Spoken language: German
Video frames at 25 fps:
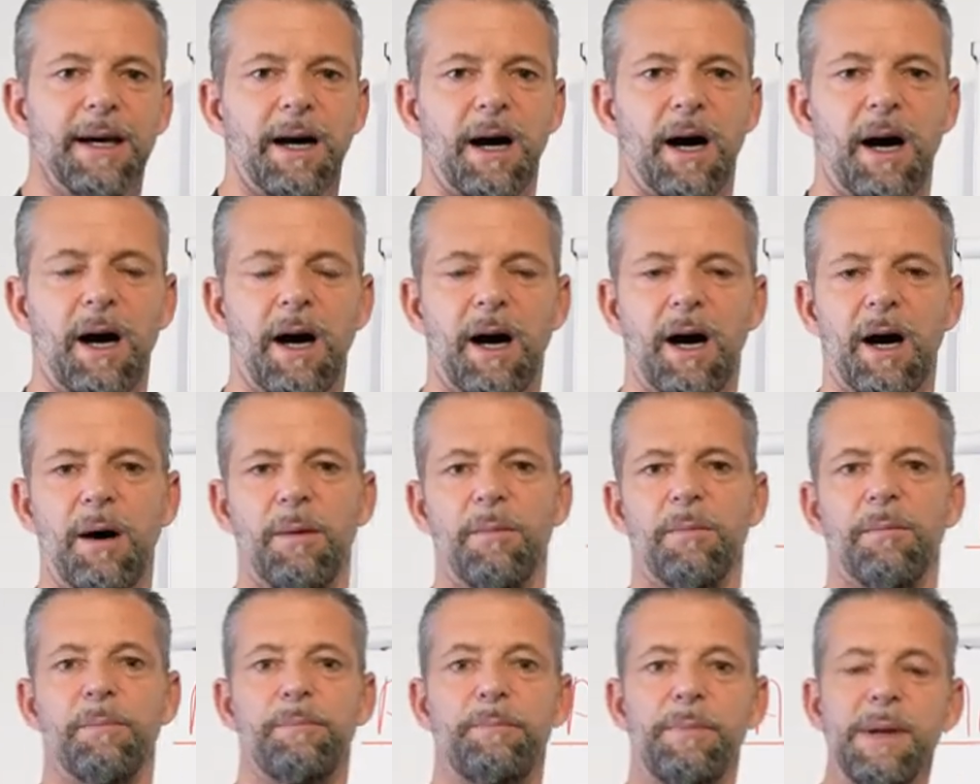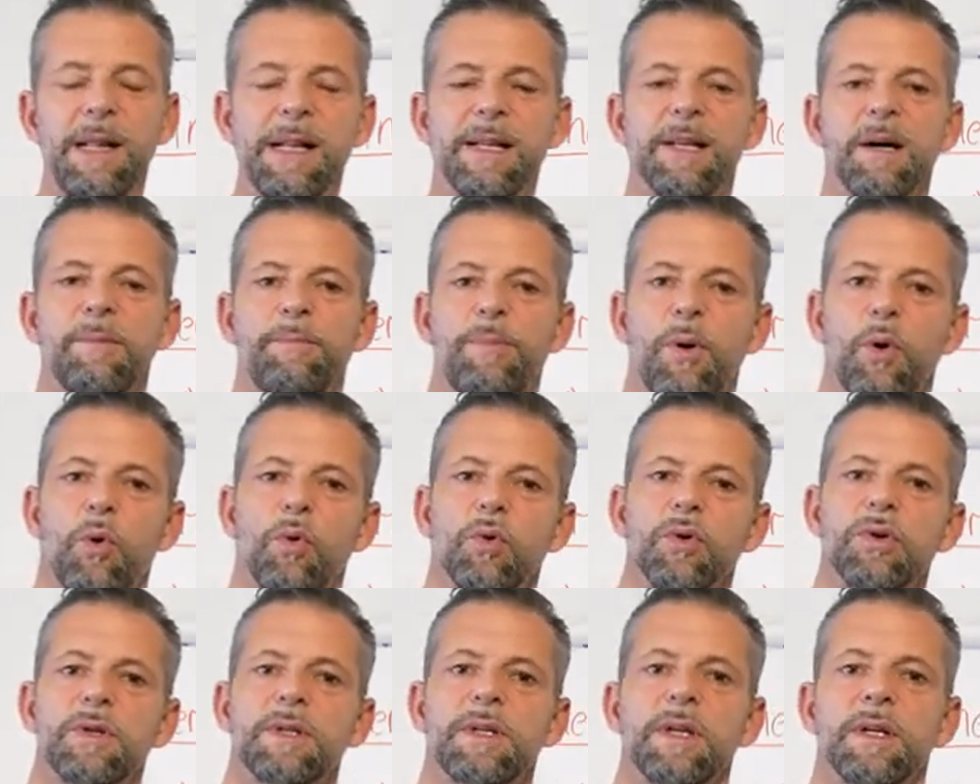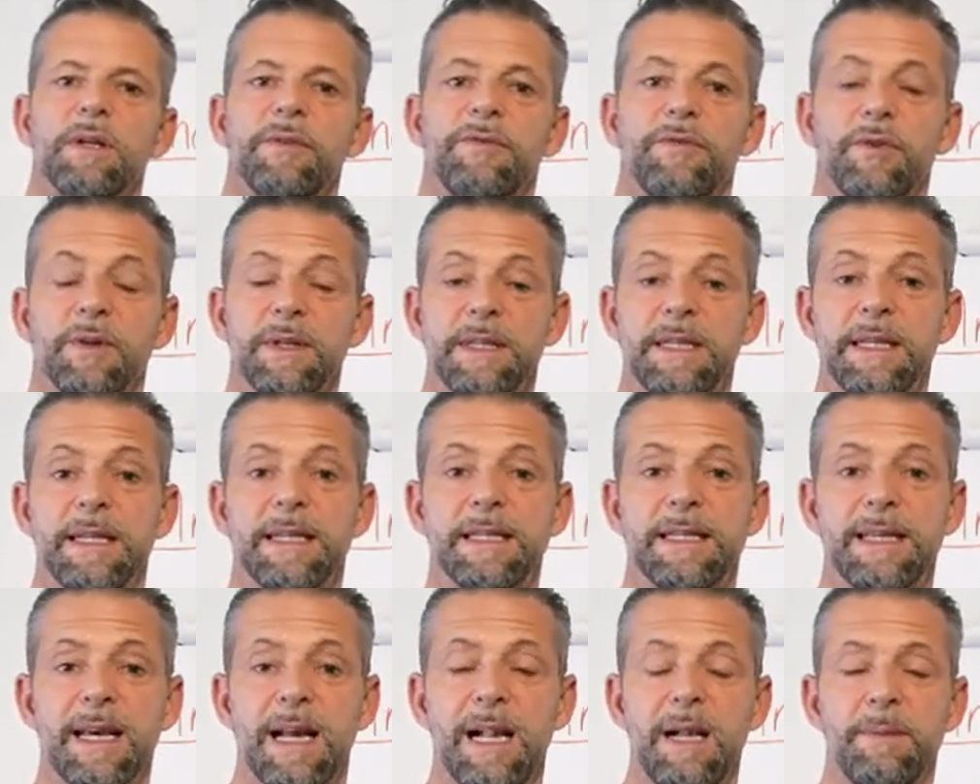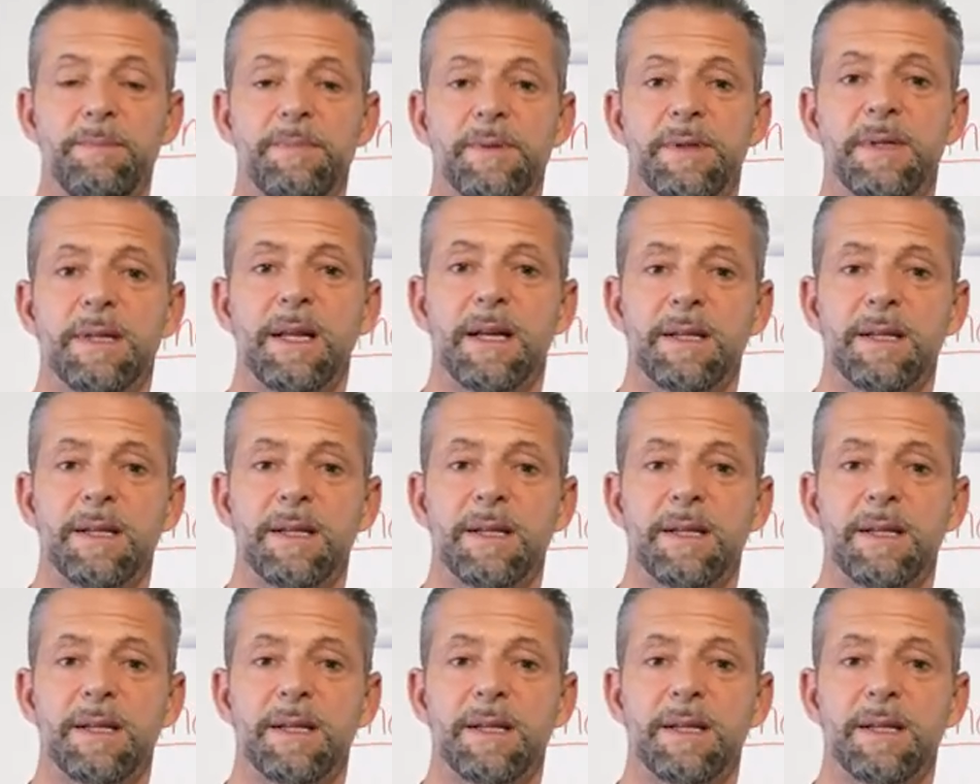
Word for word: ähm, Bilder postet von sich selbst,